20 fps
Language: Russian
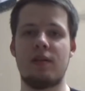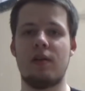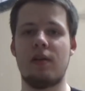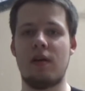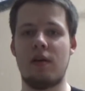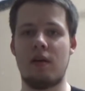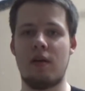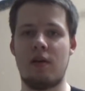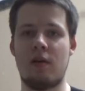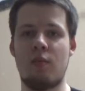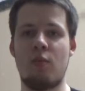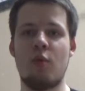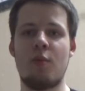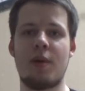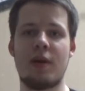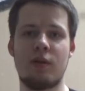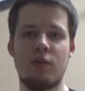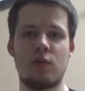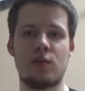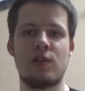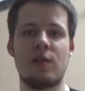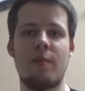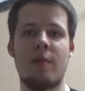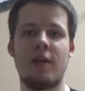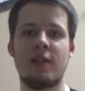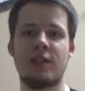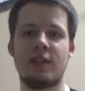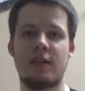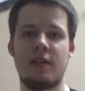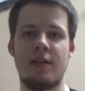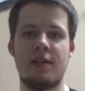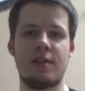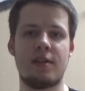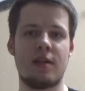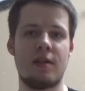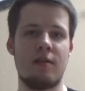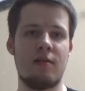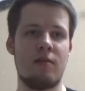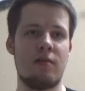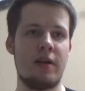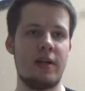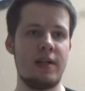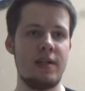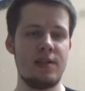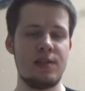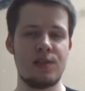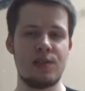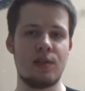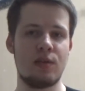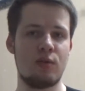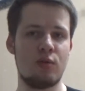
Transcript: э, мой прогноз на матч Атлетика-Валенсия.